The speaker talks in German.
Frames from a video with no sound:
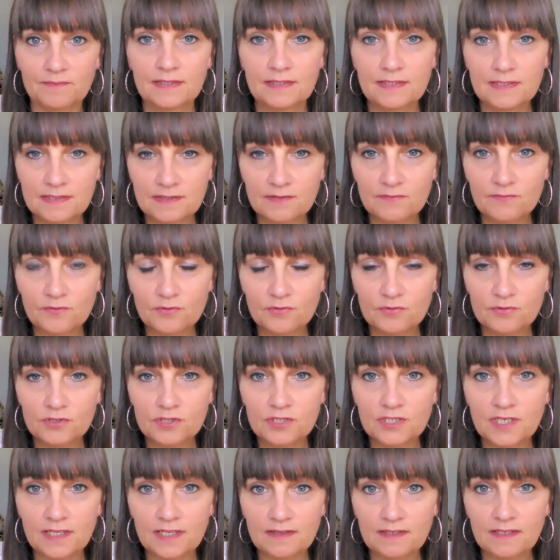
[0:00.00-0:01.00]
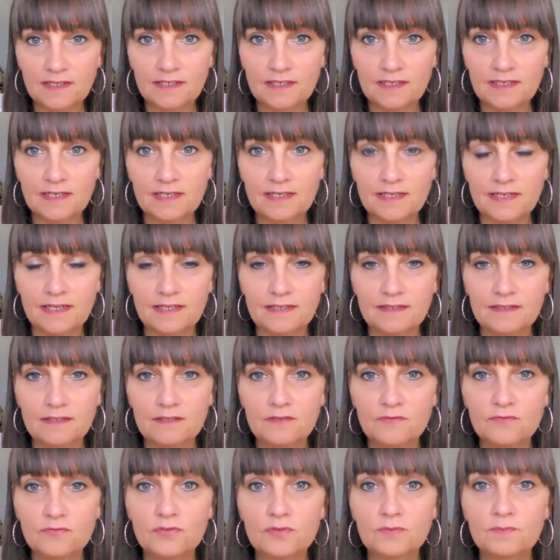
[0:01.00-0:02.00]
Diesen Wunsch hat eine
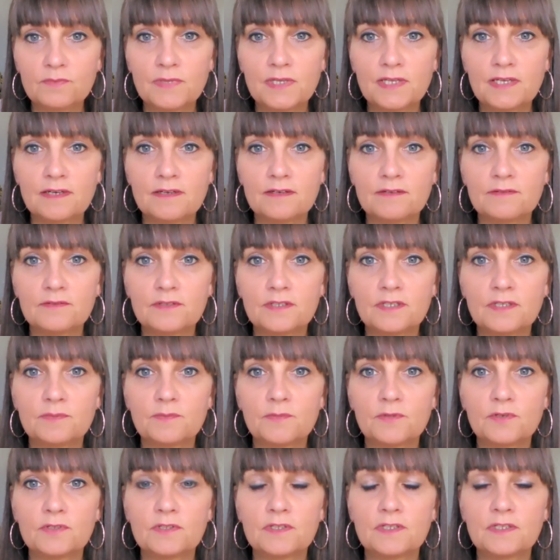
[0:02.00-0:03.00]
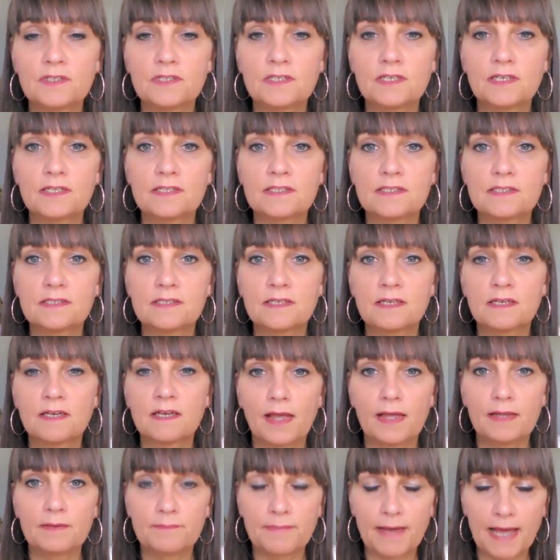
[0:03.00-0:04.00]
Klientin von mir und ich möchte dir jetzt
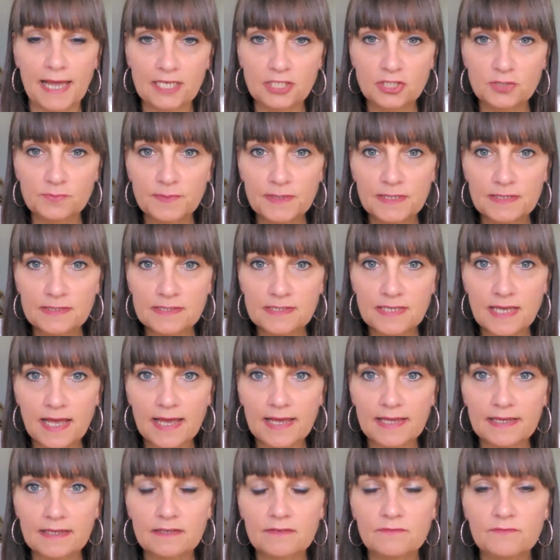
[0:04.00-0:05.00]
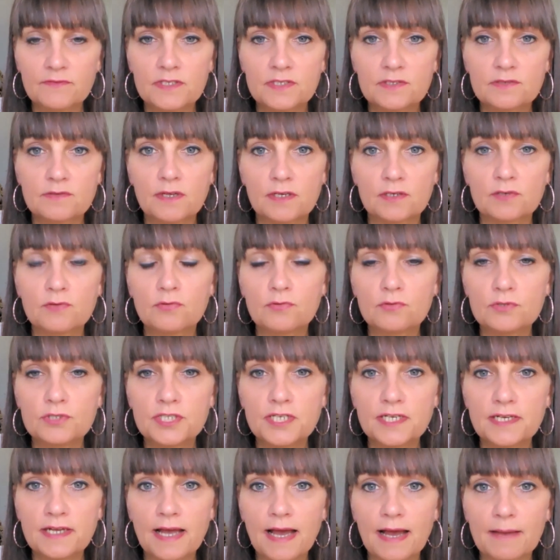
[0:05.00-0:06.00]
ein Beispiel zeigen, wie so ein
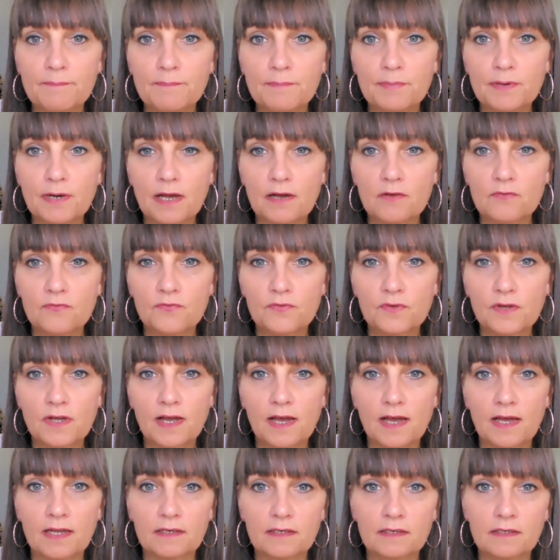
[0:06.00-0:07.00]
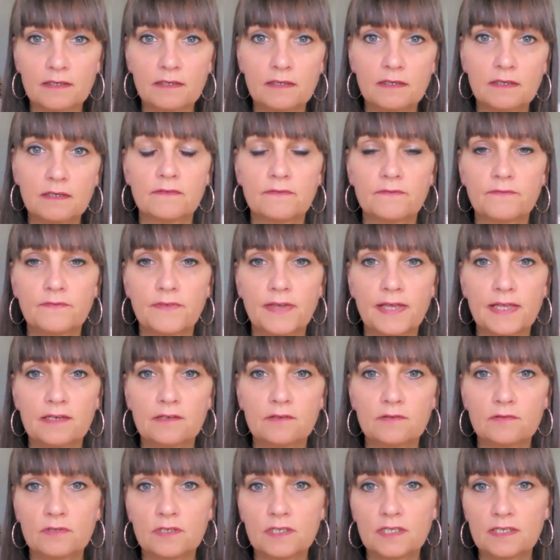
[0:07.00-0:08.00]
Coaching ablaufen kann,
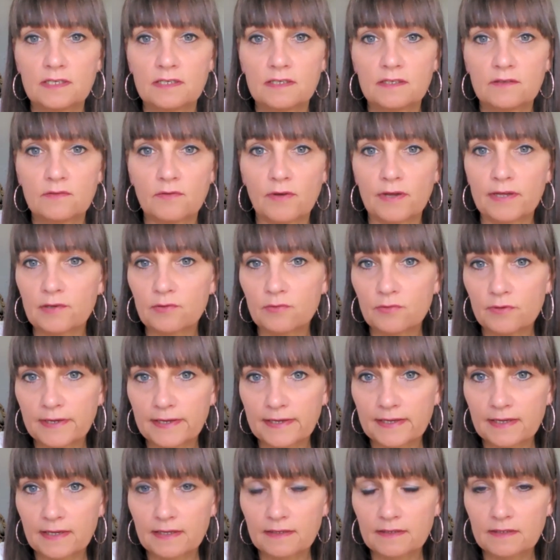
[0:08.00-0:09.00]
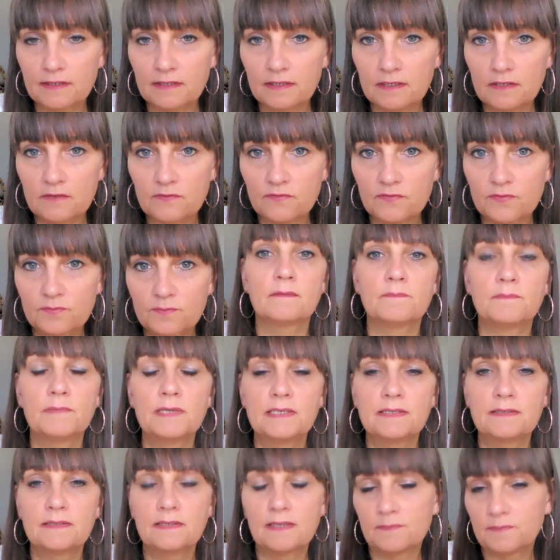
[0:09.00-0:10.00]
wenn du dich neurokreativ
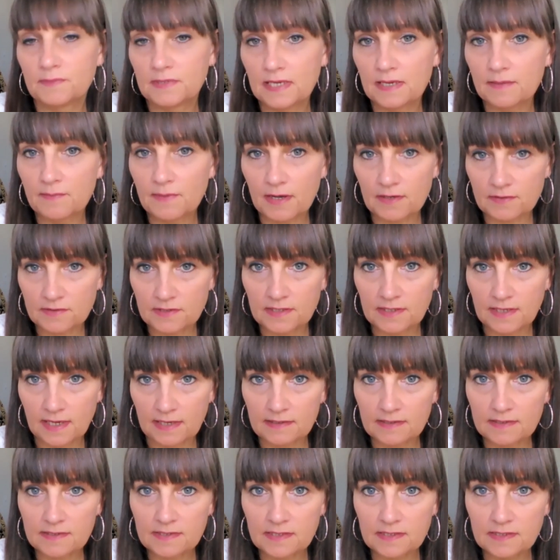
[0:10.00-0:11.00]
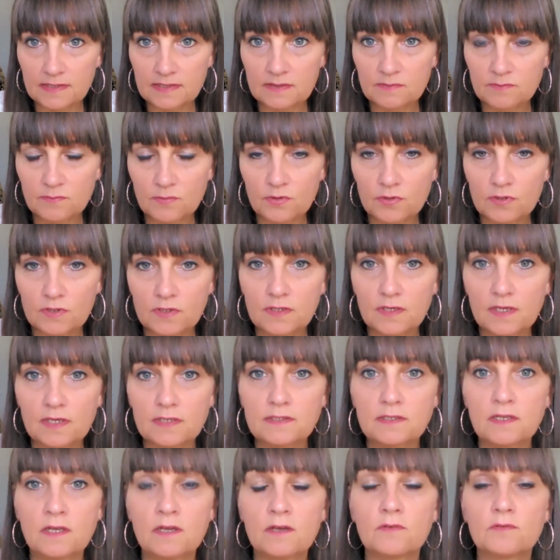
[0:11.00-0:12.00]
mit dem Thema auseinandersetzen
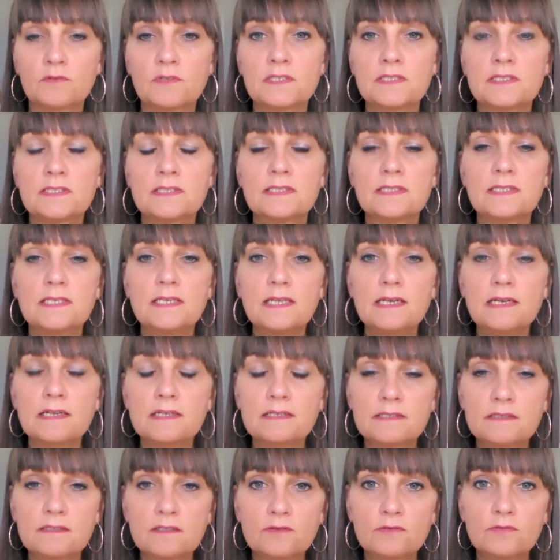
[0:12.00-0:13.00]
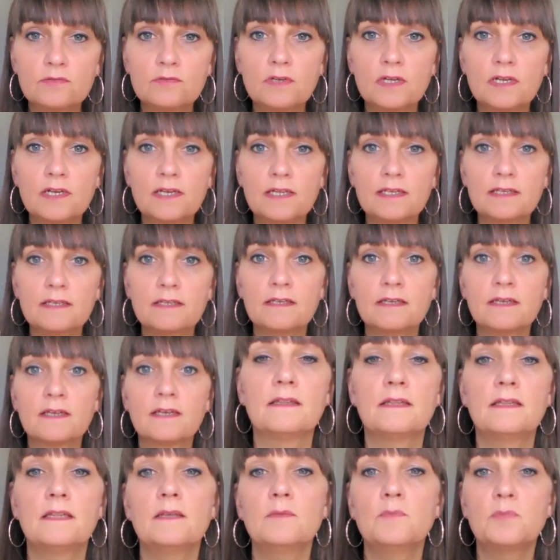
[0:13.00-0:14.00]
möchtest. Und das Ziel ist natürlich,
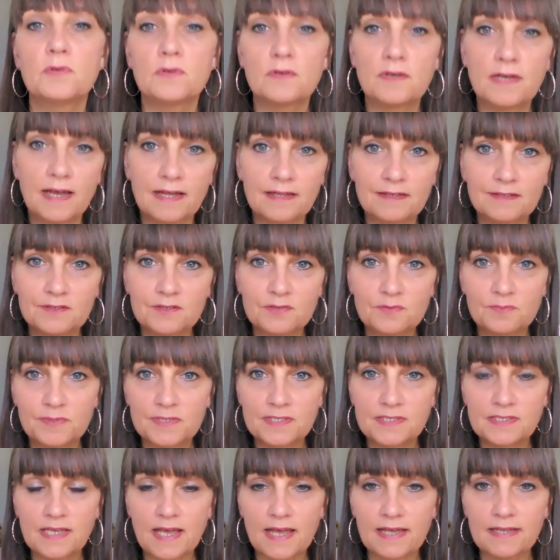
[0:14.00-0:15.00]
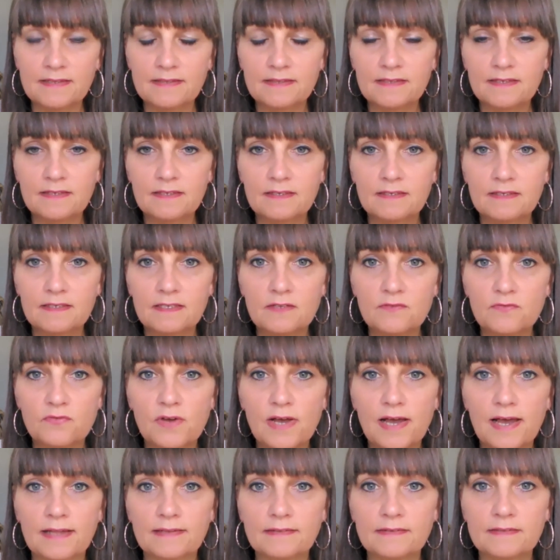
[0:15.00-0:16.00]
die Blockaden zu beseitigen, die
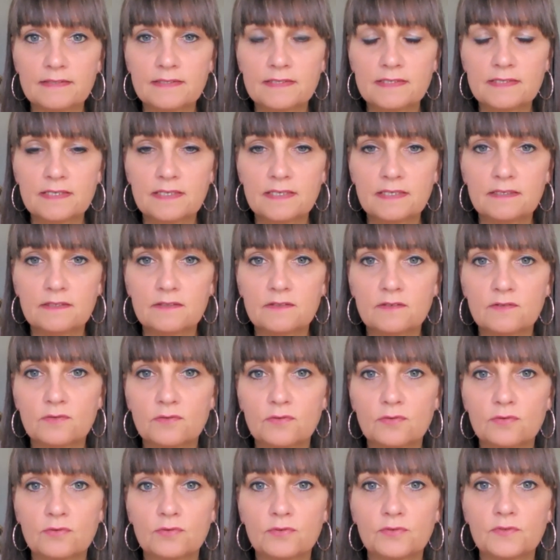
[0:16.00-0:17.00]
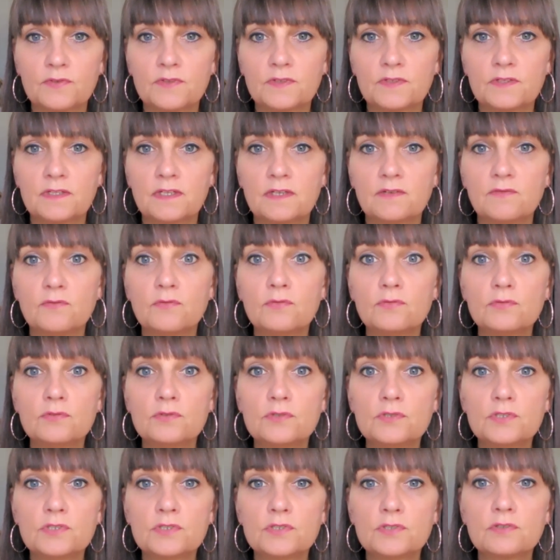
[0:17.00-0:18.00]
vorhanden sind und den
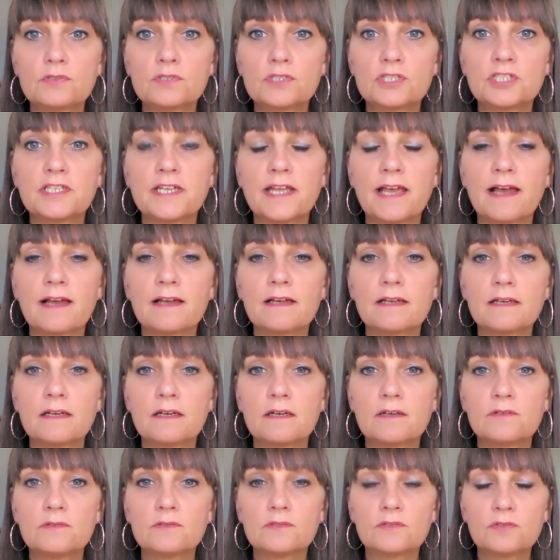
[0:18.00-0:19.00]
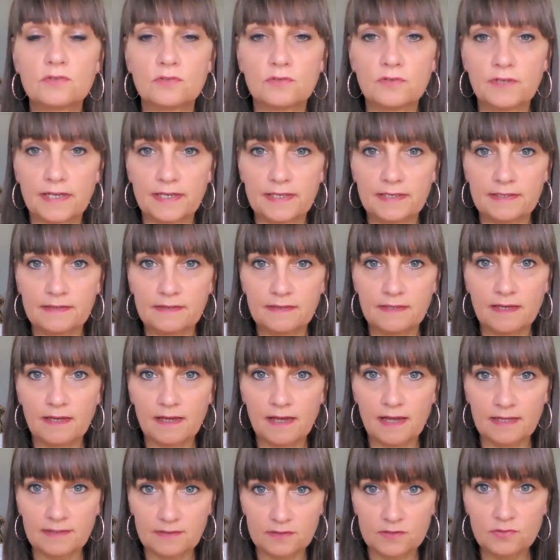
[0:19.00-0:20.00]
Wunsch noch stärker und
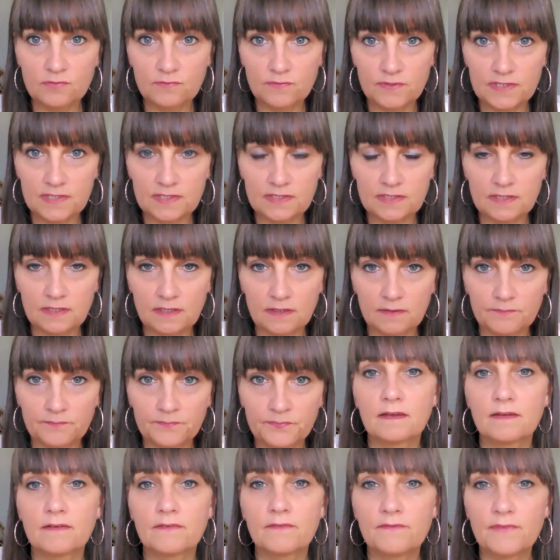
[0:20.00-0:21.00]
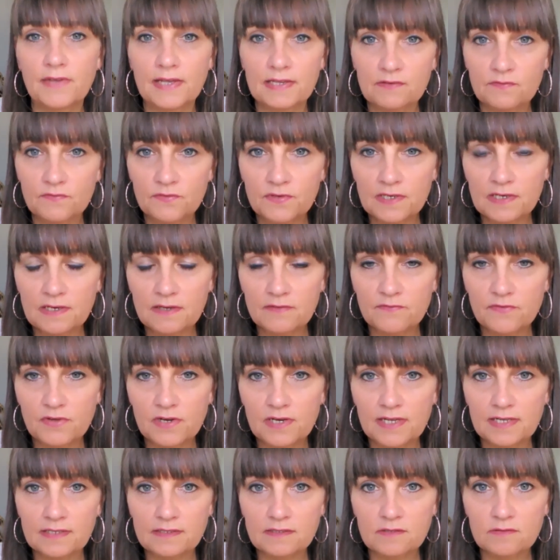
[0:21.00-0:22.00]
konkreter anzuvisieren. Wenn viele
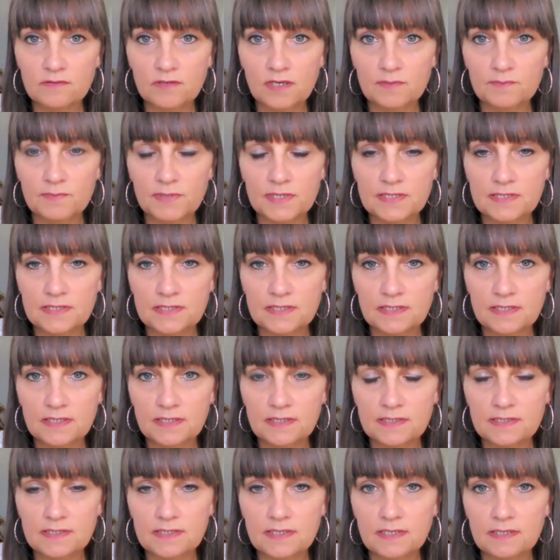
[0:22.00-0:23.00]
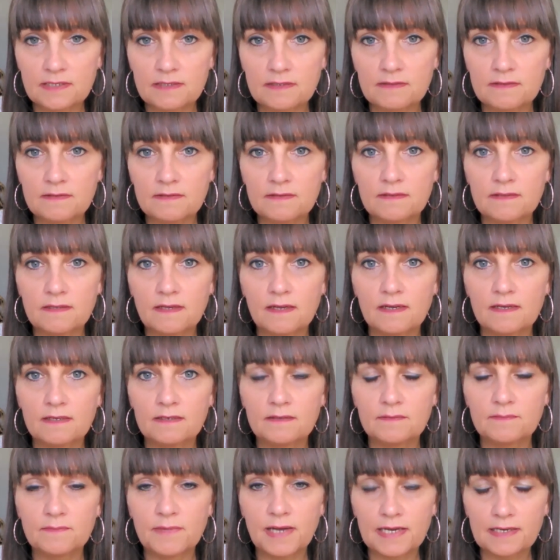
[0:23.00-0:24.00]
Verletzungen passiert sind,
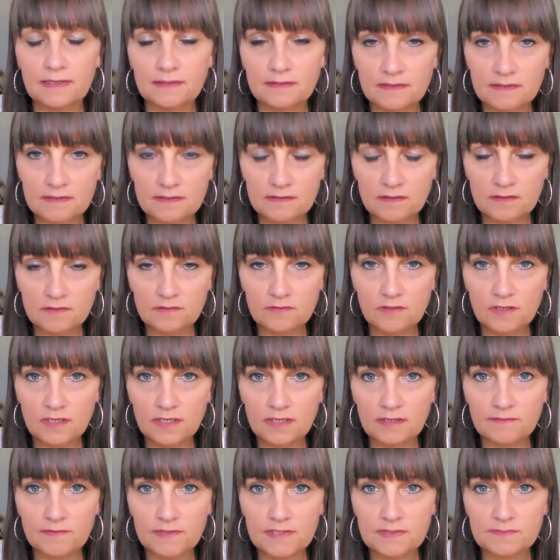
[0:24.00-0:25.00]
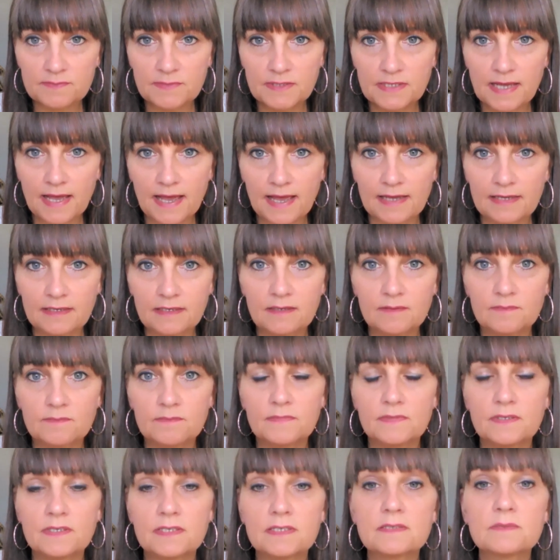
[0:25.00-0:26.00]
dann macht das natürlich was mit
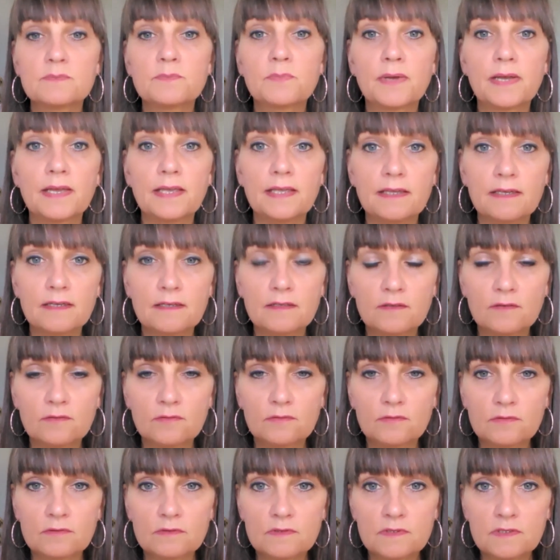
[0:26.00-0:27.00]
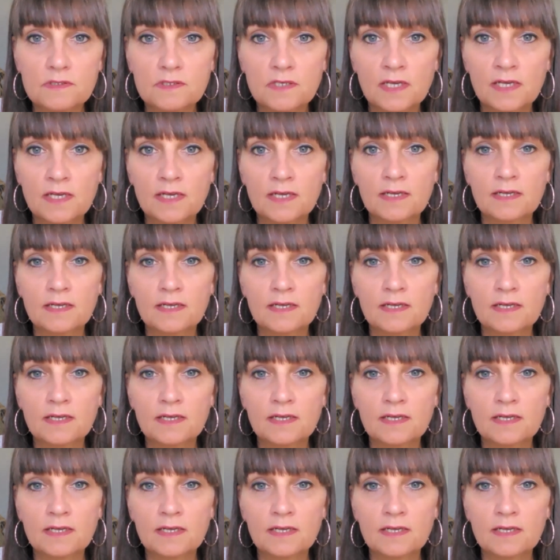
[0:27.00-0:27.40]
einem. Es prägt uns.